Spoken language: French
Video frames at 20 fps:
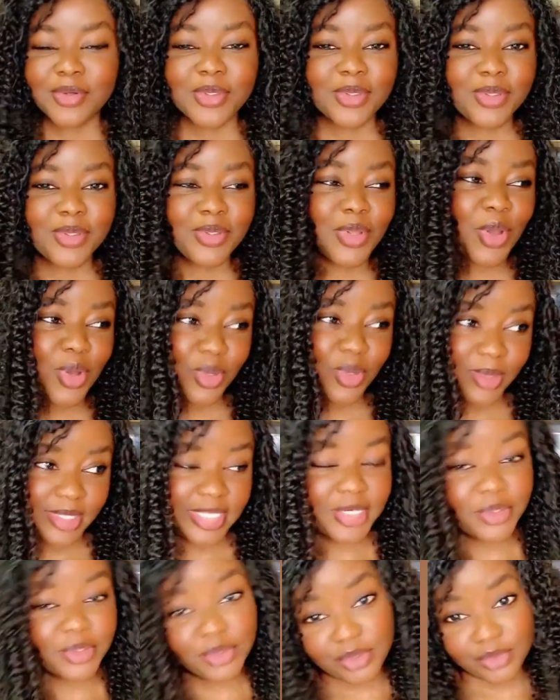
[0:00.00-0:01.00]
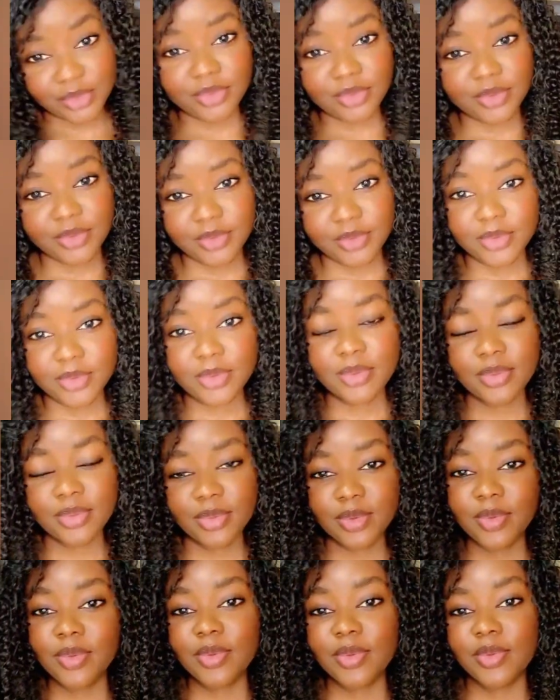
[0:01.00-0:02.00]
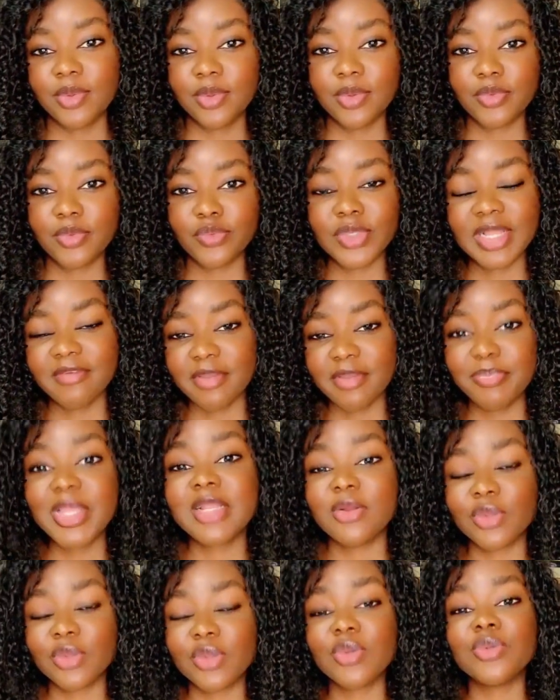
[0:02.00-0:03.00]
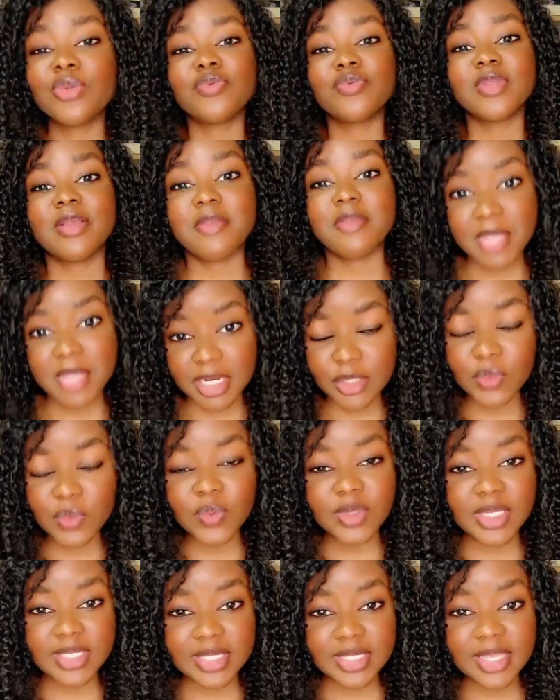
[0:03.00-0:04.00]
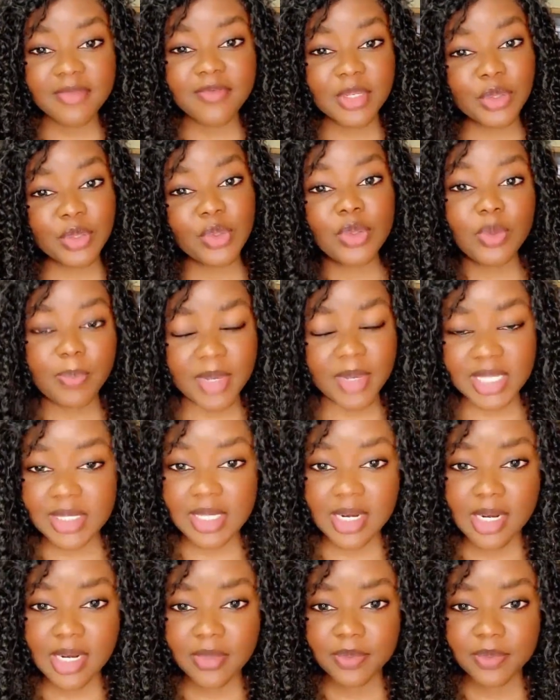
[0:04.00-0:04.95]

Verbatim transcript: non, sérieux. Vous avez bien entendu, vous avez bien écouté ce qui vient de se passer là.